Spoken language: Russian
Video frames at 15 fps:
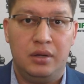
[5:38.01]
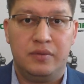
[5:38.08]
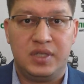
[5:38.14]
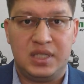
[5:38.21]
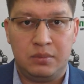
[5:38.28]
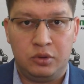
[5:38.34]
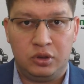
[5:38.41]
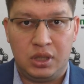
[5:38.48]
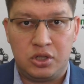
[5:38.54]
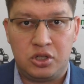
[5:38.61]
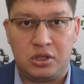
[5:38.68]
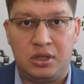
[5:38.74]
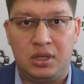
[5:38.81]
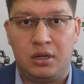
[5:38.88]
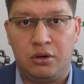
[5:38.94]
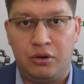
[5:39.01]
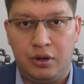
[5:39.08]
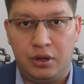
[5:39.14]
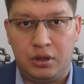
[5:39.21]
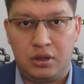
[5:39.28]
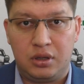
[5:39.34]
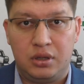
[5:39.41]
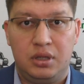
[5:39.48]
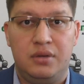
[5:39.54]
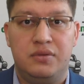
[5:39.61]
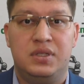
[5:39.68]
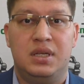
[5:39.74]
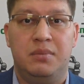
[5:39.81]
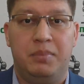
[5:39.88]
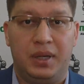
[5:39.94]
Всем удачи на дорогах и
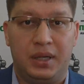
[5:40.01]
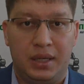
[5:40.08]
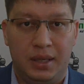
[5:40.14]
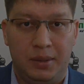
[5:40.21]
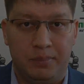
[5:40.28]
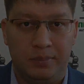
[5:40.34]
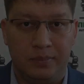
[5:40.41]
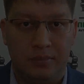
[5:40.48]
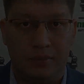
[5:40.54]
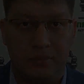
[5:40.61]
всем пока!